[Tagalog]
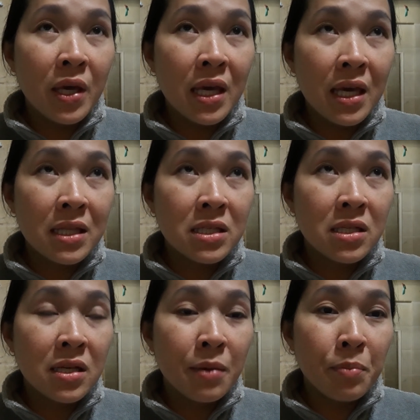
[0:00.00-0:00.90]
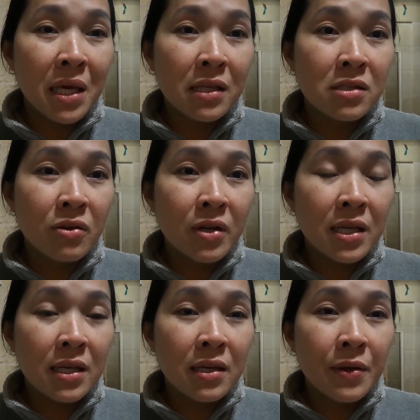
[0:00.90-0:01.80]
each picture,
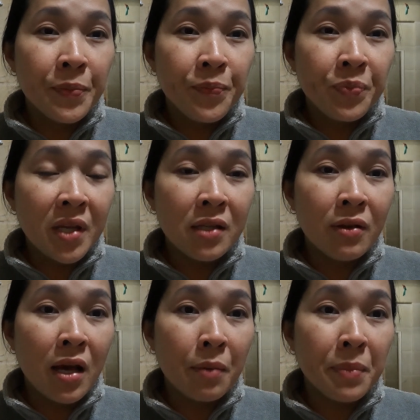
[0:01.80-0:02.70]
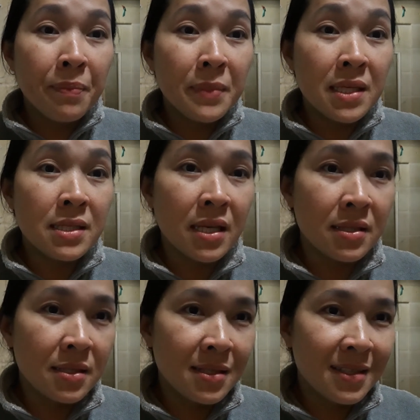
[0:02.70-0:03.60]
ano lang, 50
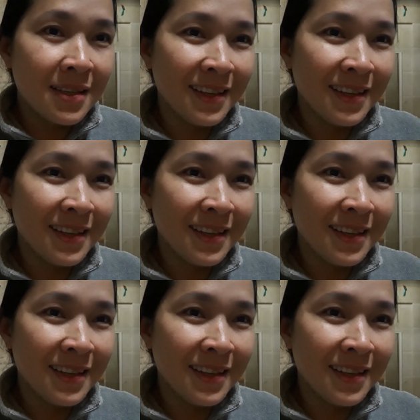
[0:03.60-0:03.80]
cents.